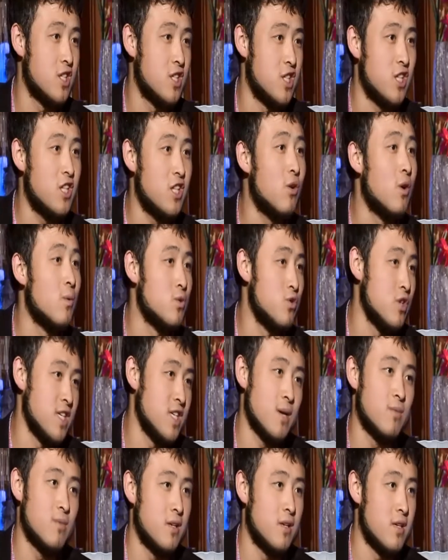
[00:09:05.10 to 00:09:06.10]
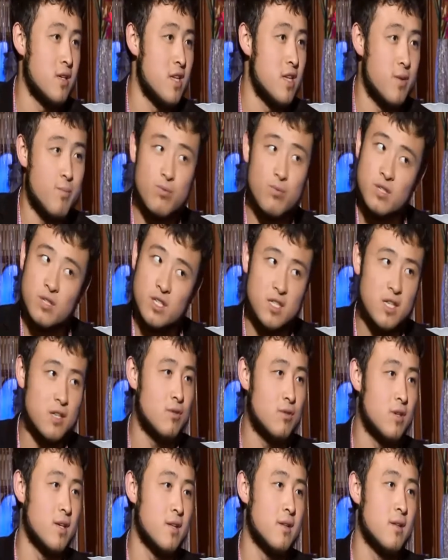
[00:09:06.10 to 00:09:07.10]
值得我们去羡慕的人。你不是这
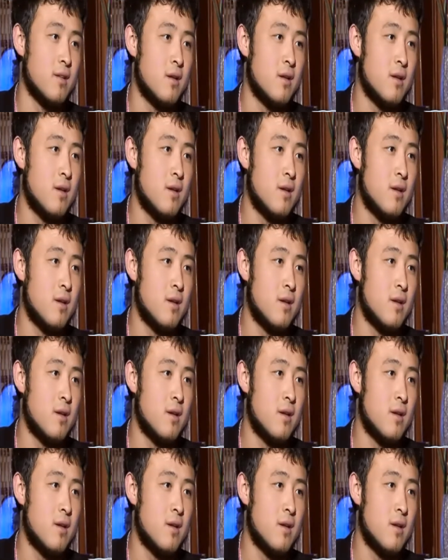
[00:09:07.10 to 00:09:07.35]
种人。